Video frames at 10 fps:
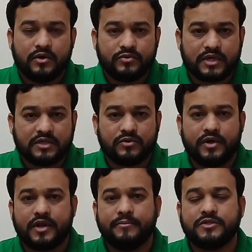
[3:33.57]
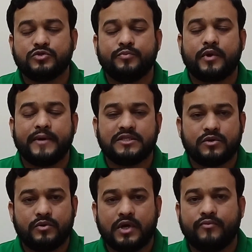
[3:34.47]
उनका जो अंडर में जो
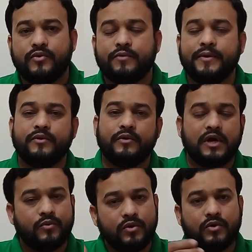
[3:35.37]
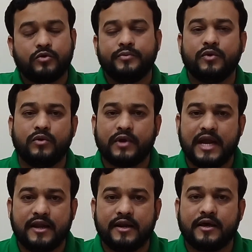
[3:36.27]
सुपरवाइज़र होगा फोरमैन होगा उन लोग भी वो लोग
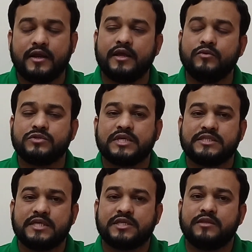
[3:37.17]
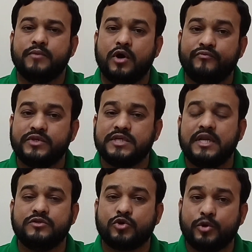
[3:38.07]
हैंडल करेंगे उसका साथ साथ में
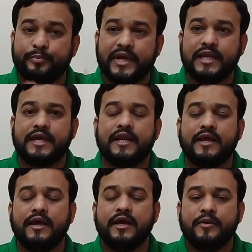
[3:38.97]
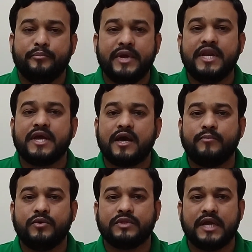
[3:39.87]
ऑफिशियली जो कंपनी के लिए मेन
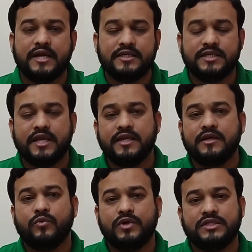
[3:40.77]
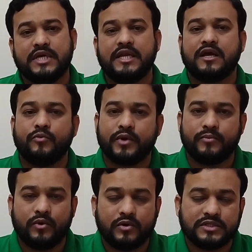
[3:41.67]
काम होता है डिजाइनिंग वो डिजाइनिंग का ऊपर
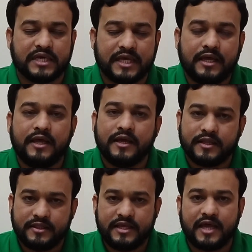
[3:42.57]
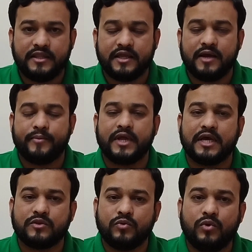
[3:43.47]
भी वो लोग ज़्यादा ध्यान देना
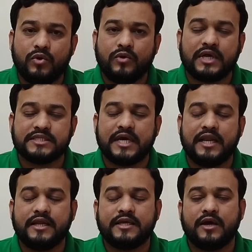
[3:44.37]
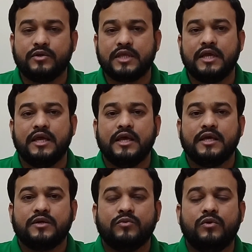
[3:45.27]
पड़ेगा तो वो लोग का सैलरी क्या होता है
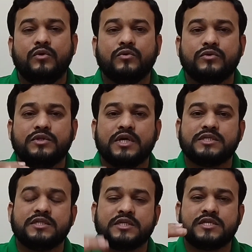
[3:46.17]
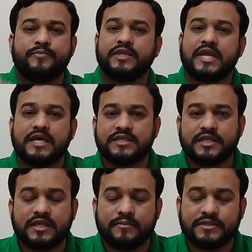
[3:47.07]
कि उन लोग को दस हज़ार से पंद्रह
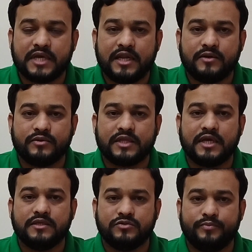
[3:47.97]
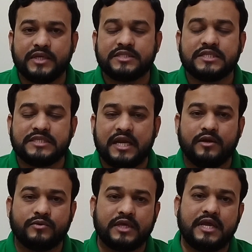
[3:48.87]
हज़ार दिराम सैलरी होता है जो बेसिक
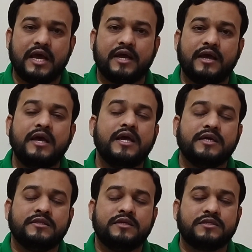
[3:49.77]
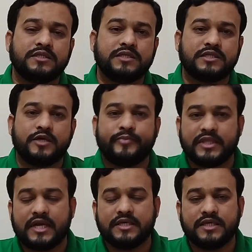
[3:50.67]
सैलरी होता है यहाँ का दस हज़ार से
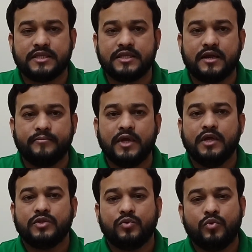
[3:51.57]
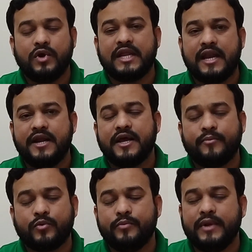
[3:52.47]
पंद्रह हज़ार दिराम तो वो टैलेंट
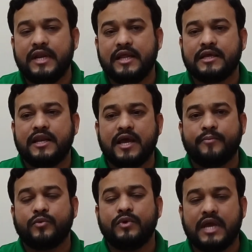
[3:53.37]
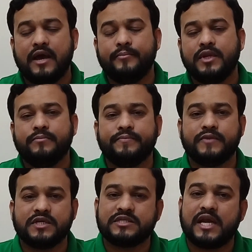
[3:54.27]
आपको मिलने के लिए आपको यहाँ मिनिमम
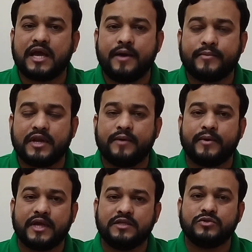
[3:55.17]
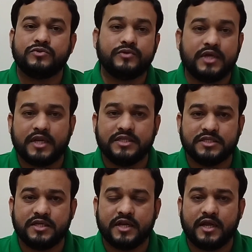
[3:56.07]
दस साल काम करना पड़ेगा जो जूनियर
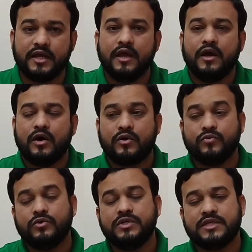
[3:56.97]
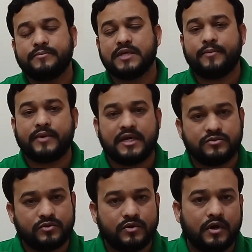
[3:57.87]
इंजीनियर है और वो हिसाब से आपका
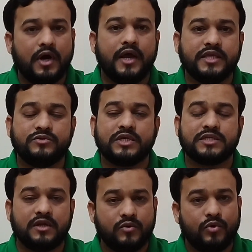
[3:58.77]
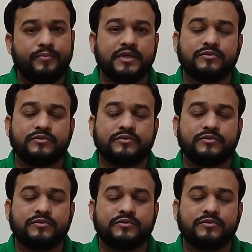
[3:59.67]
जो एजुकेशन है वो भी